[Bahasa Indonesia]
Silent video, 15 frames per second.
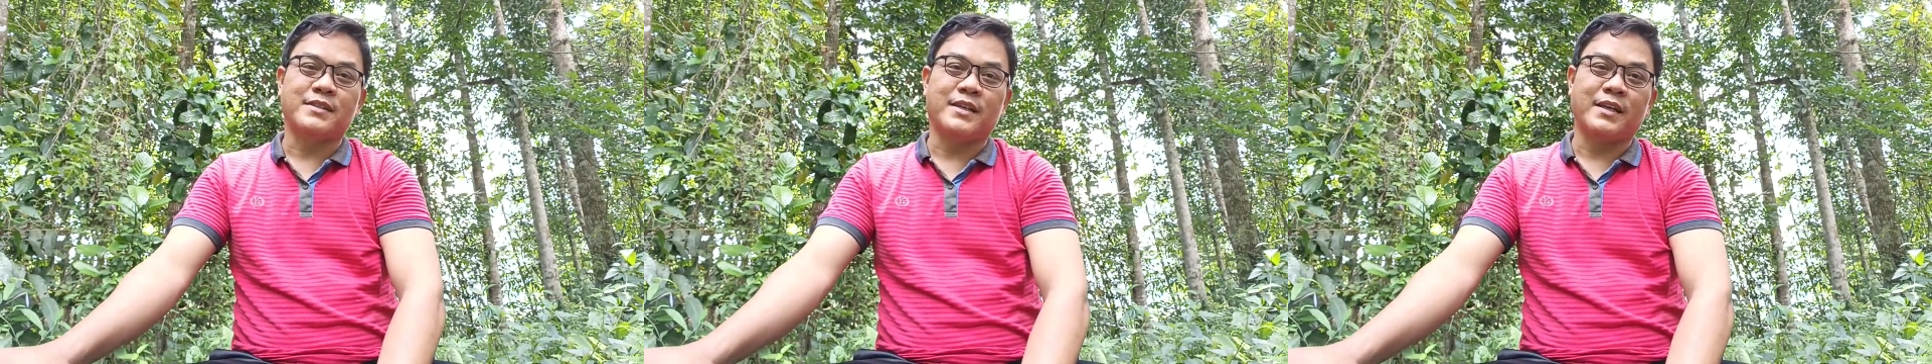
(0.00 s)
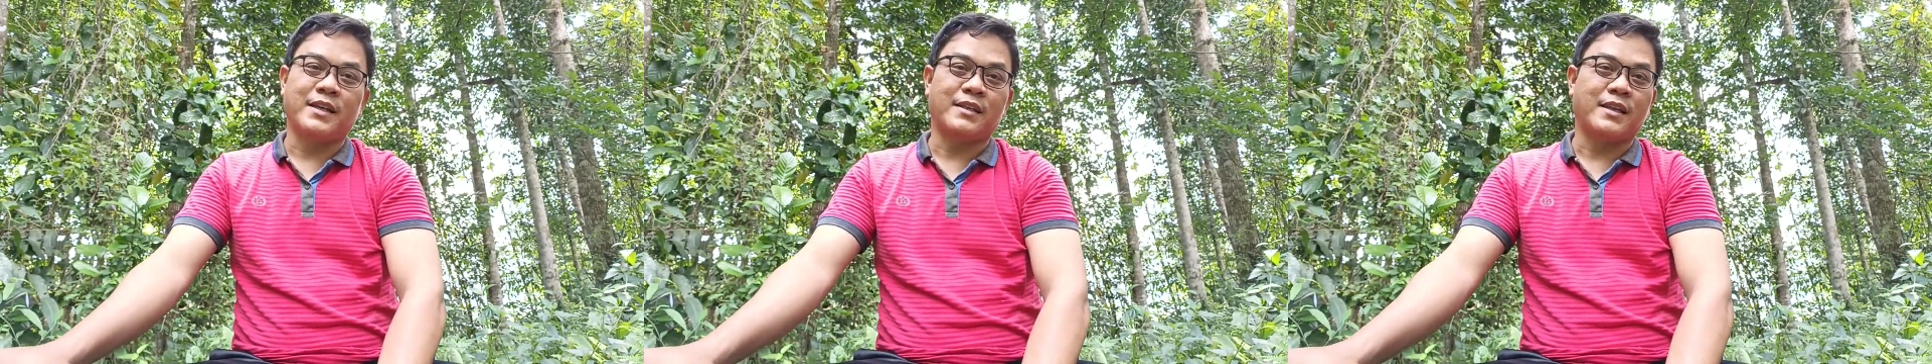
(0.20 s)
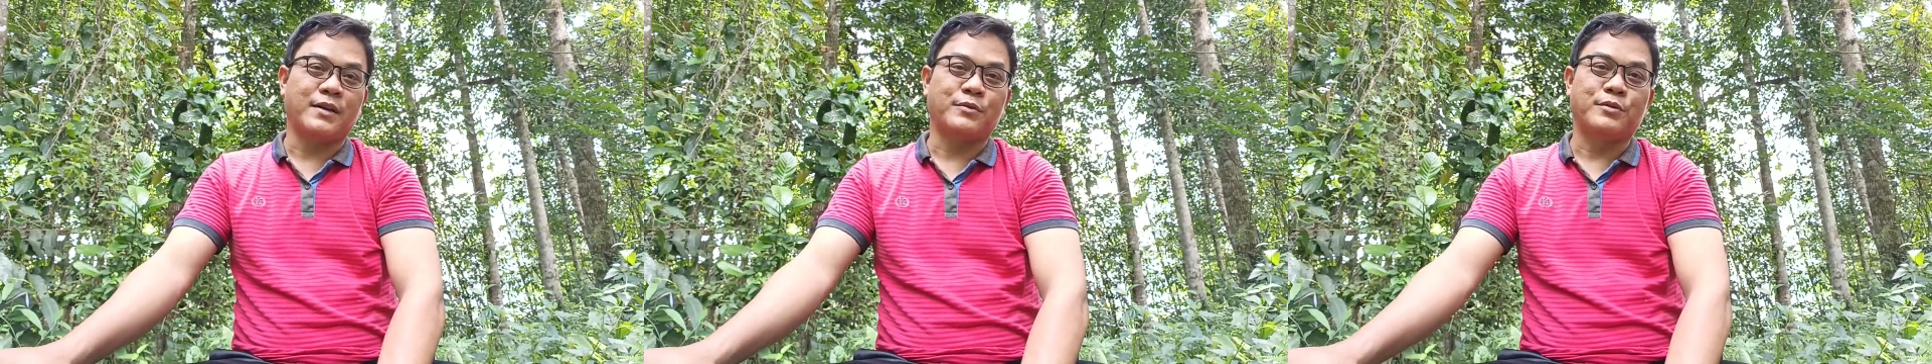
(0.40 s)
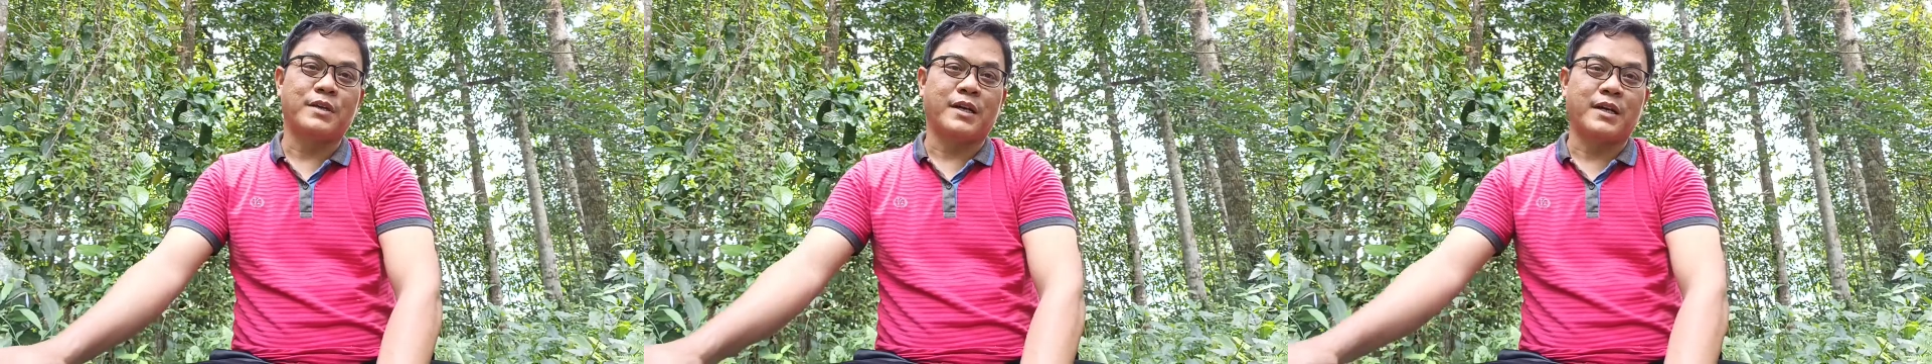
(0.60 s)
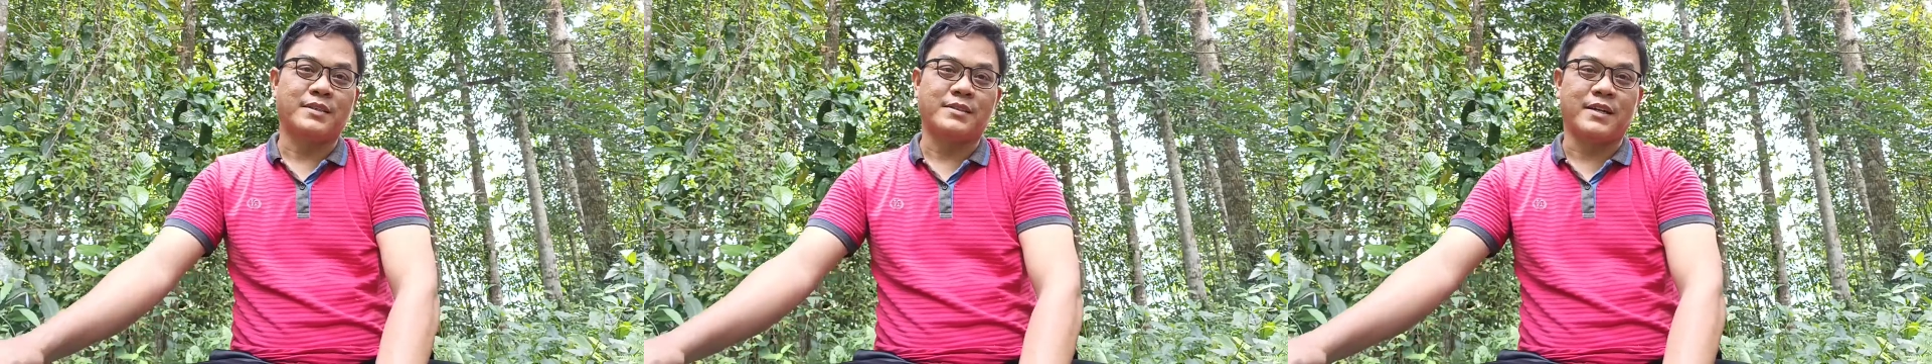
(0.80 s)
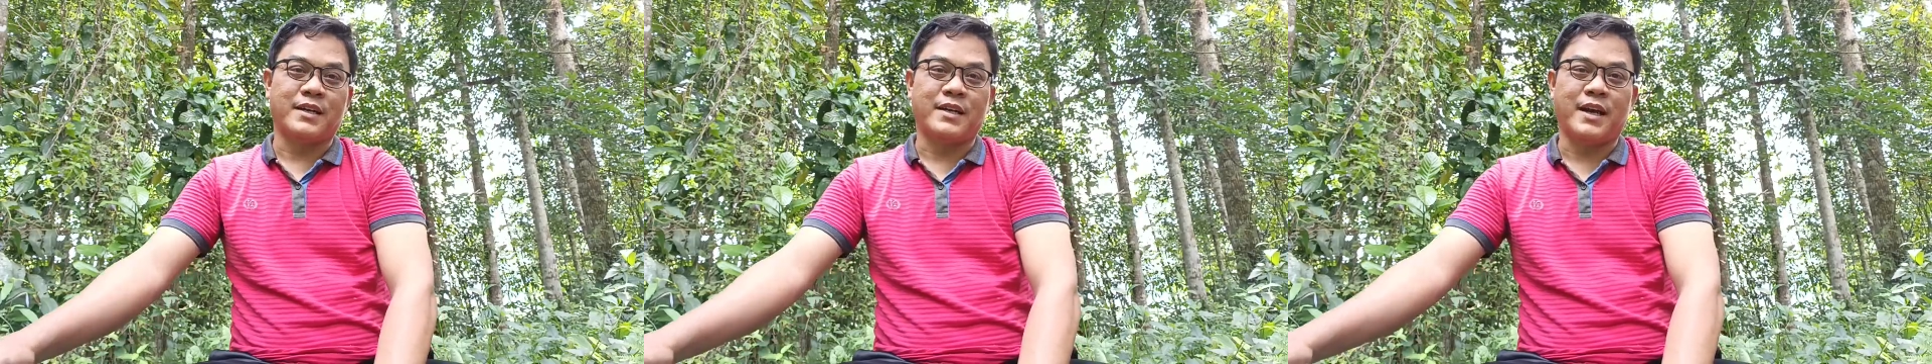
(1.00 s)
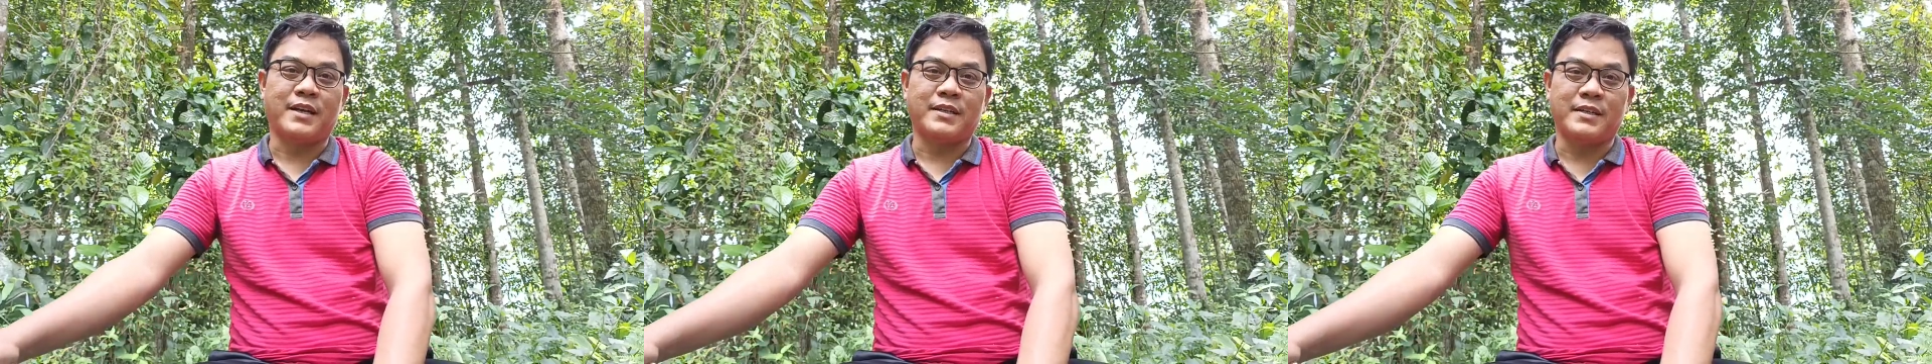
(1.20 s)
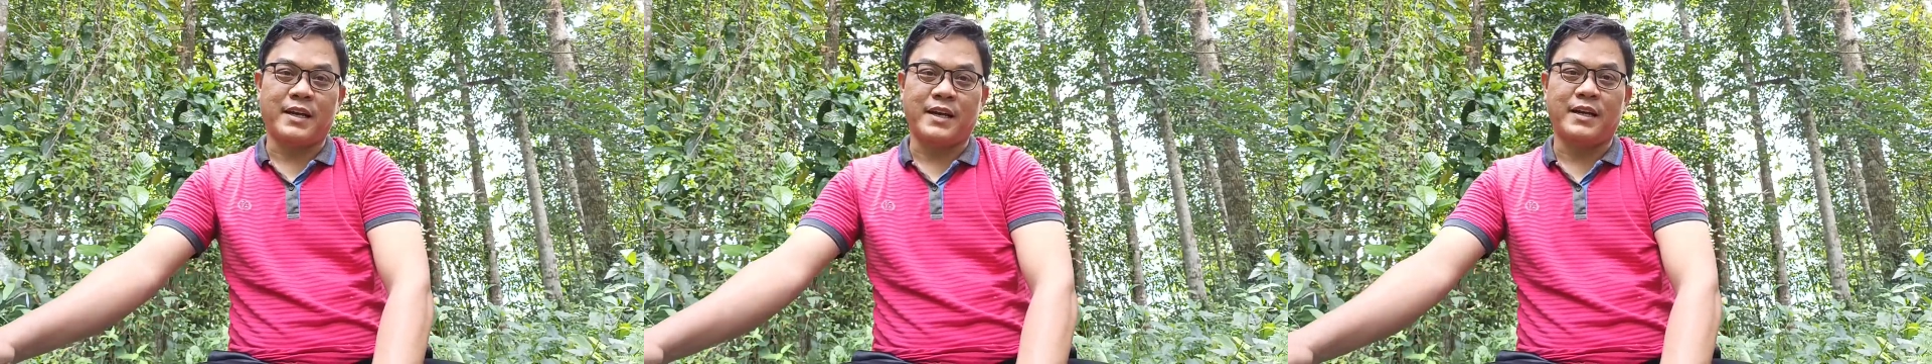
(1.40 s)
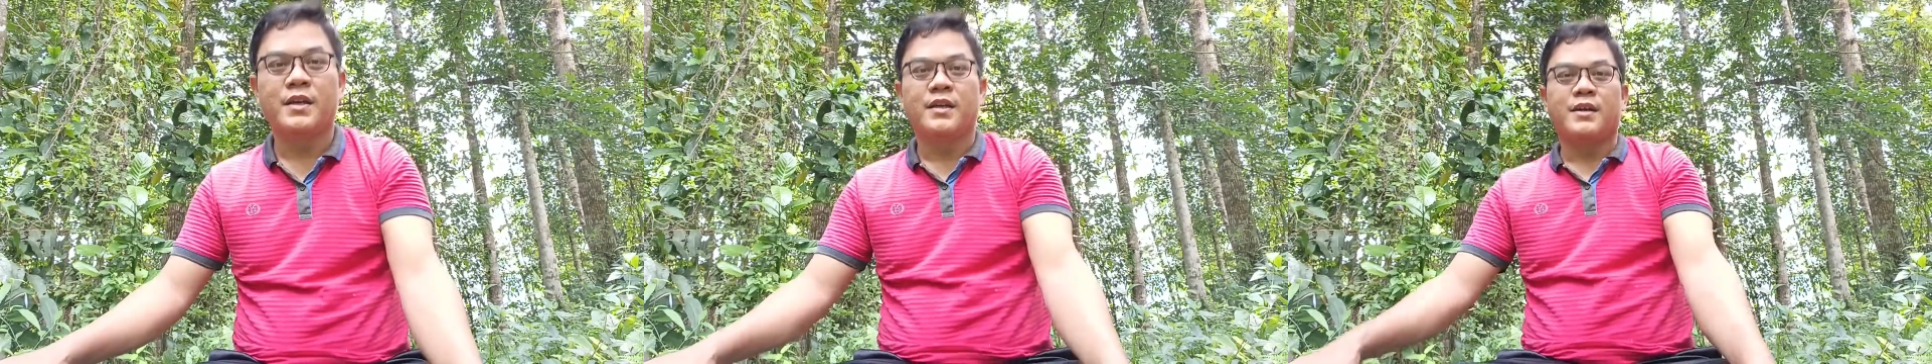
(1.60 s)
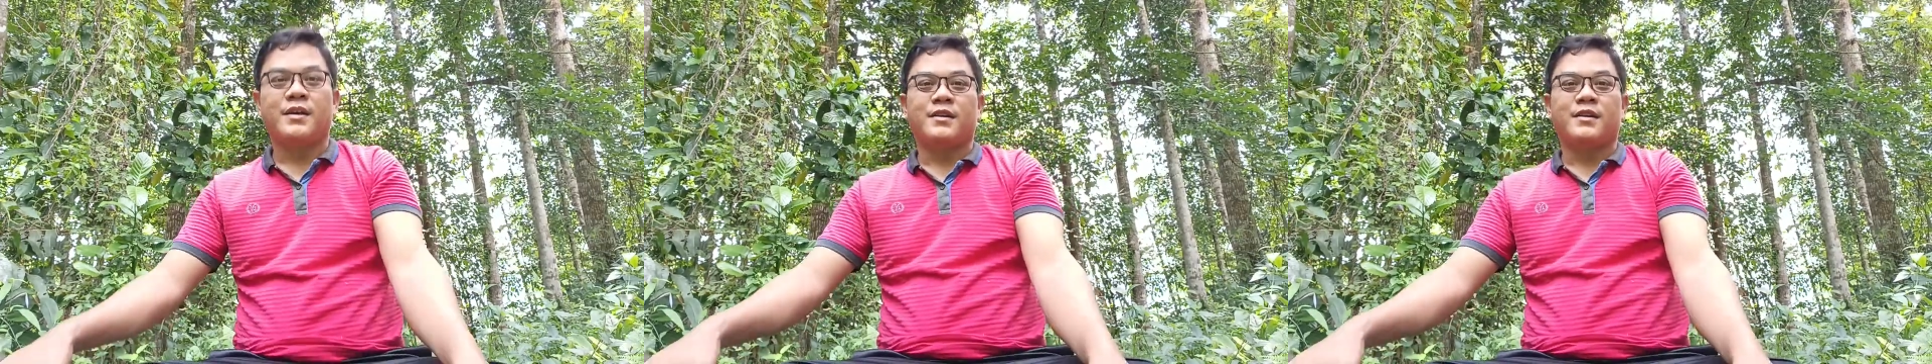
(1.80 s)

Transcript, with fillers: sering kita gunakan sehari-hari ya